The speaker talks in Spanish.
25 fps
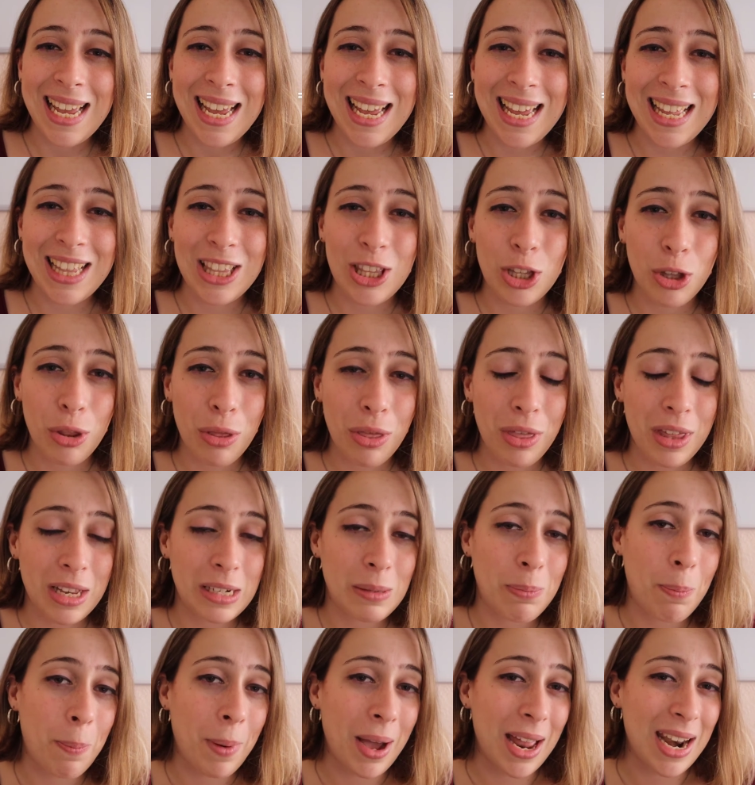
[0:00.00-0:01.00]

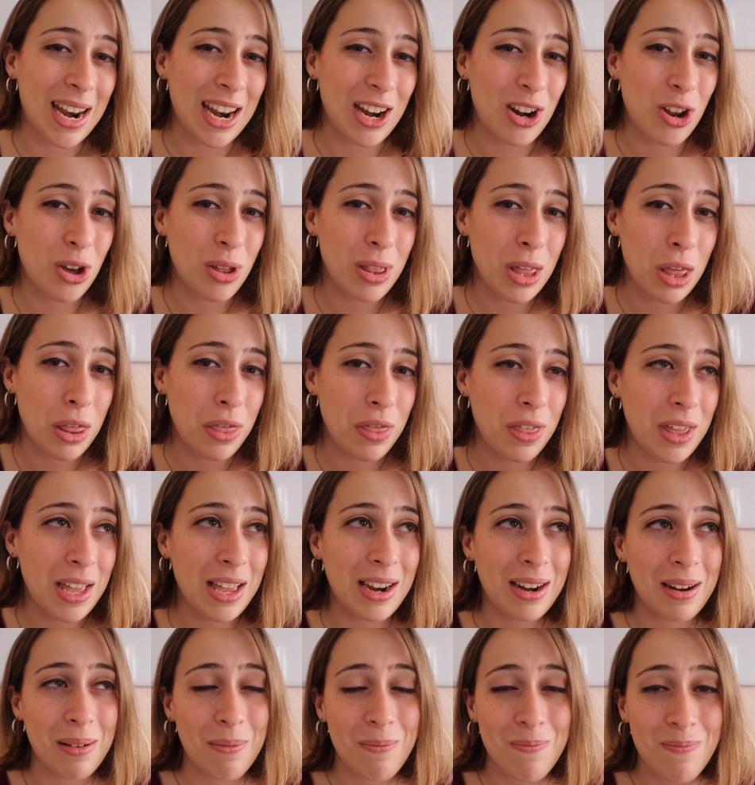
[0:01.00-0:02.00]
Entonces, para no
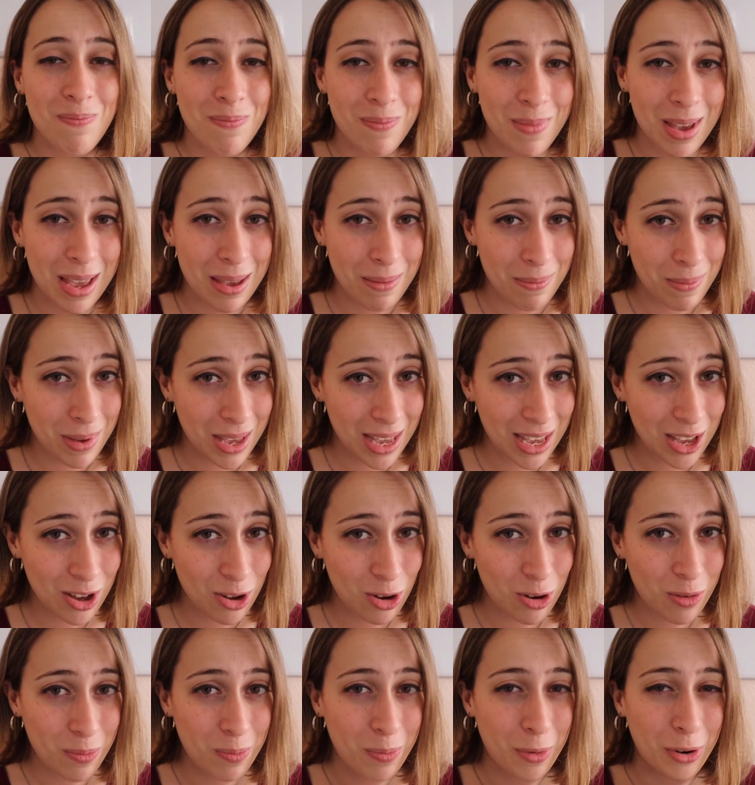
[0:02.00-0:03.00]
decir me
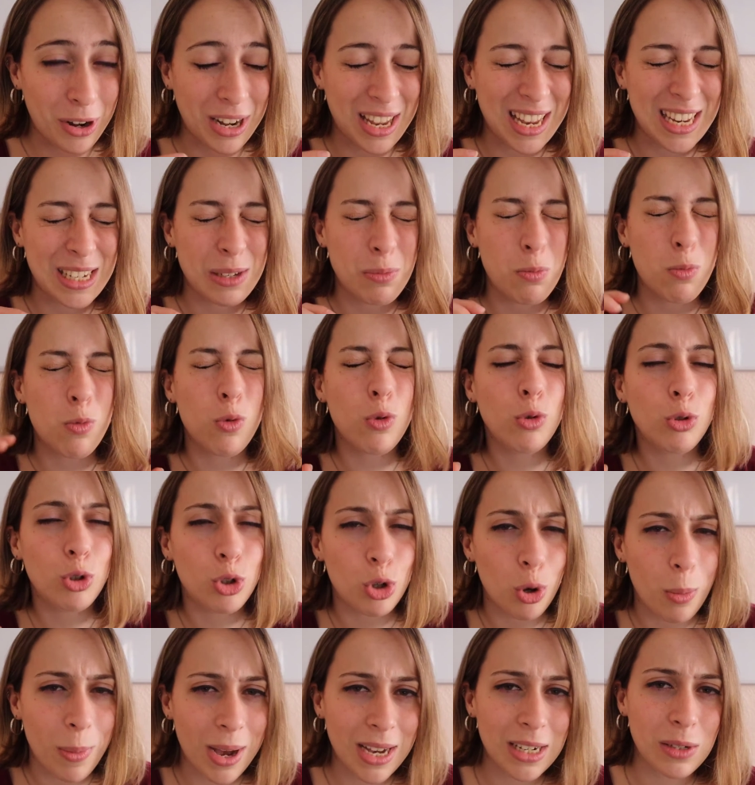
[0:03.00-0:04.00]
meo, porque es
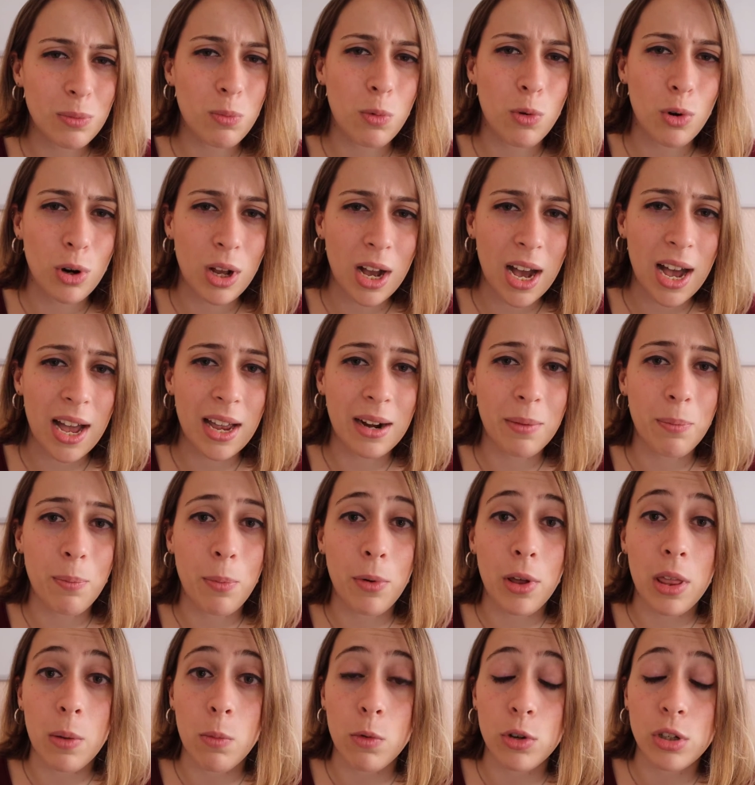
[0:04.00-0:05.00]
mucho más vulgar,
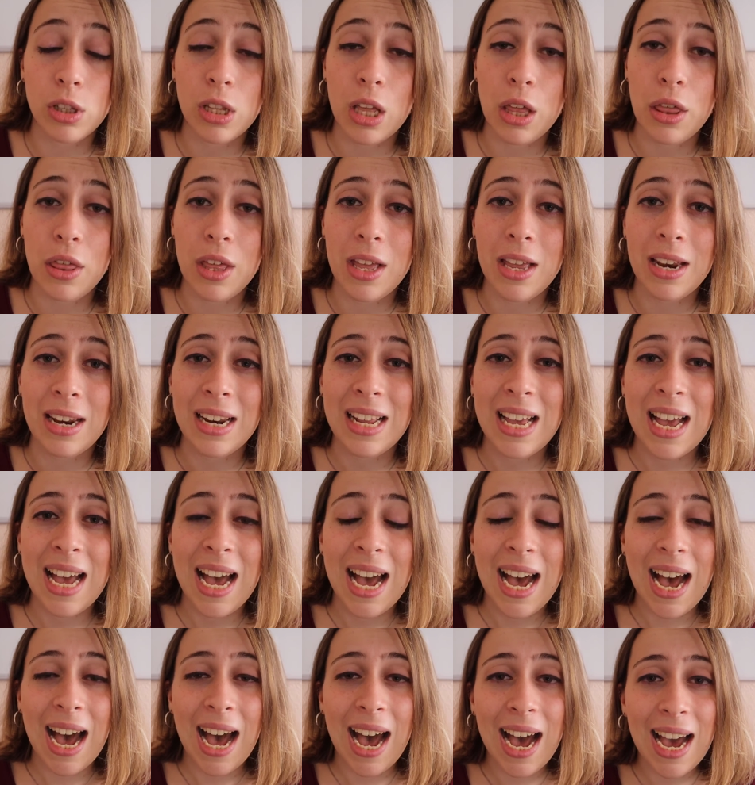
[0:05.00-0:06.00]
podemos decir,
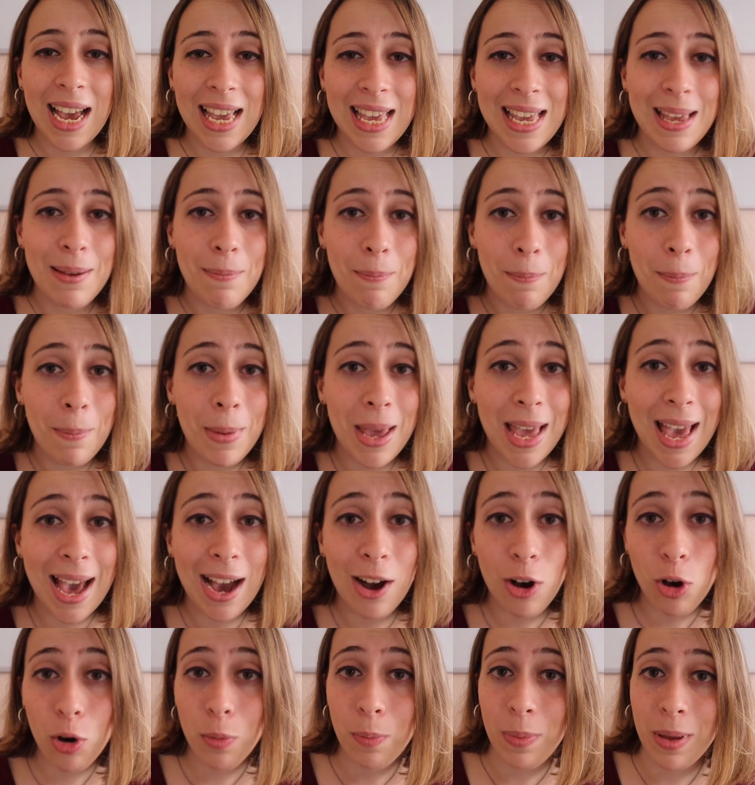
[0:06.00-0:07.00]
ay, me
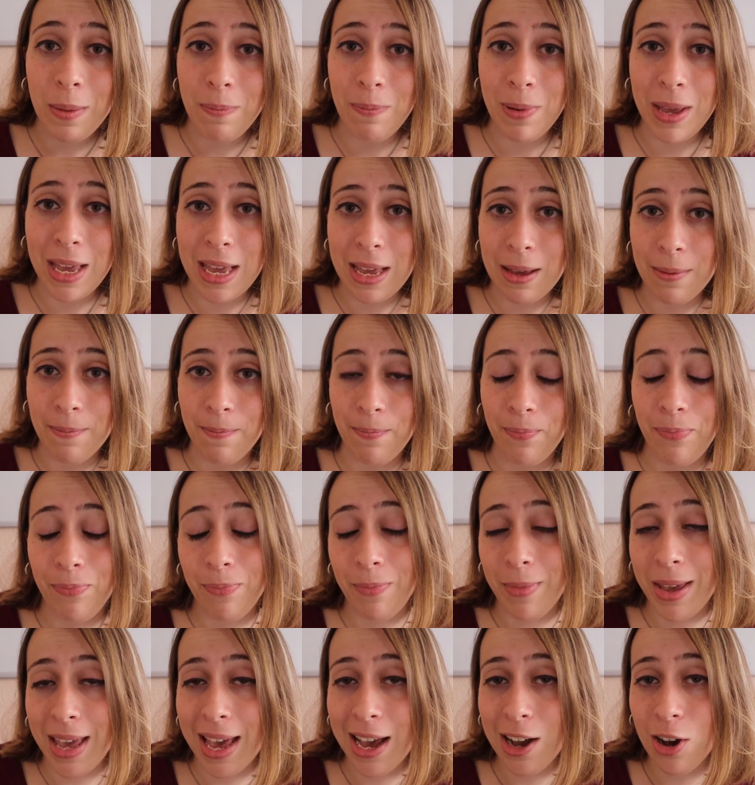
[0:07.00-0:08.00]
hago pipí,
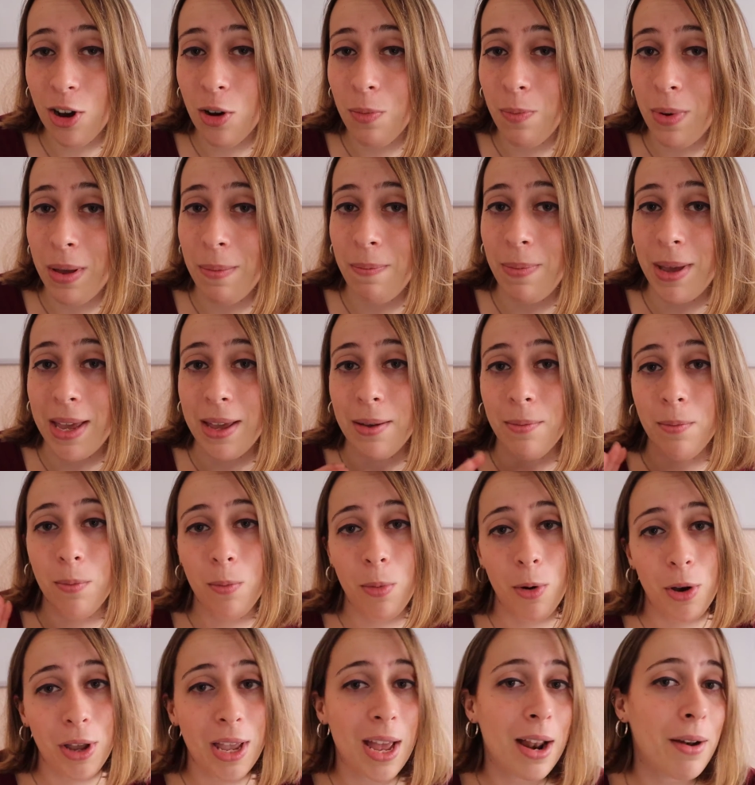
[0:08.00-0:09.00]
me hago pipí,
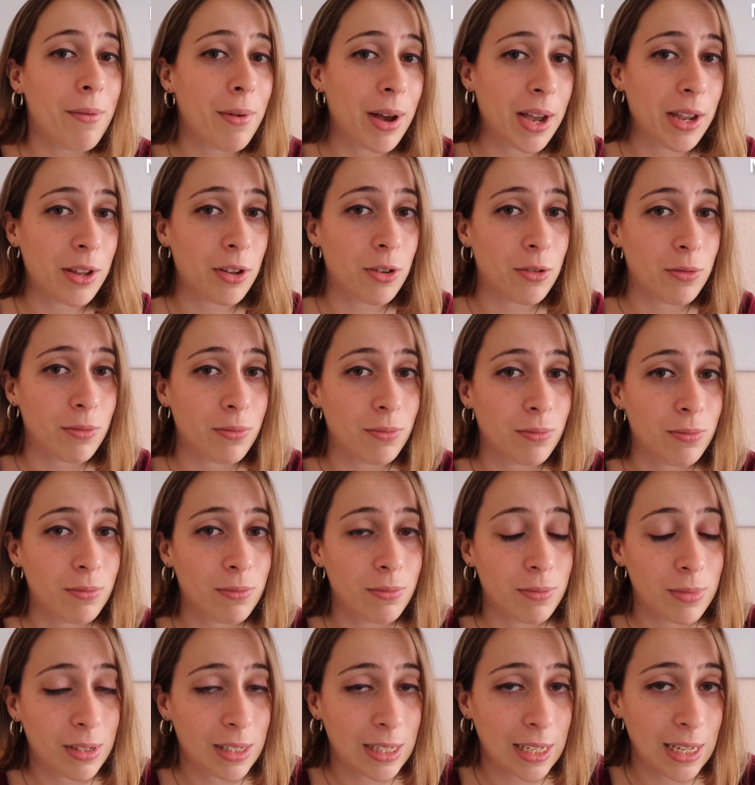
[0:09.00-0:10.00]
voy al baño.
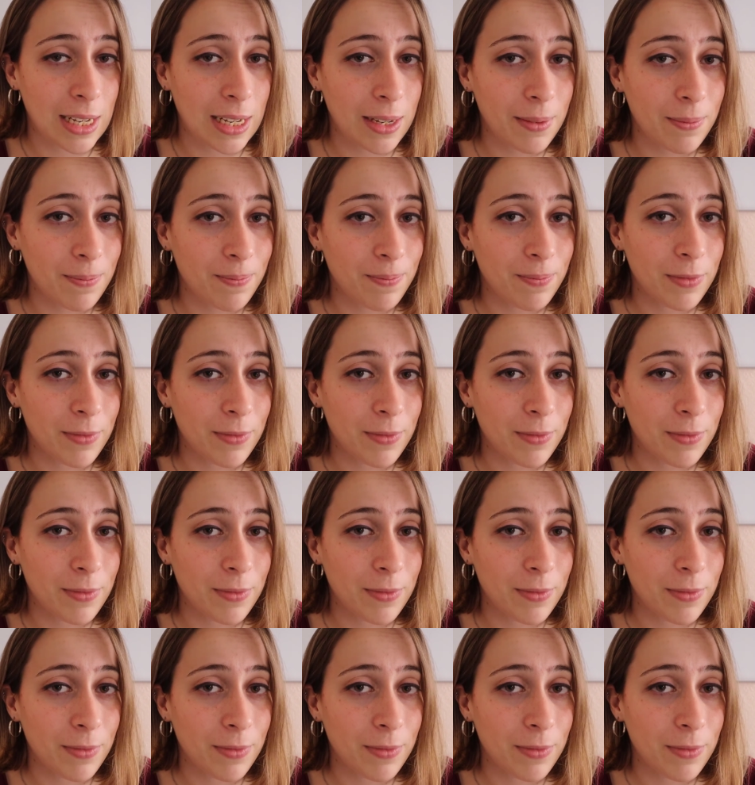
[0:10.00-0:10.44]
¿Sí?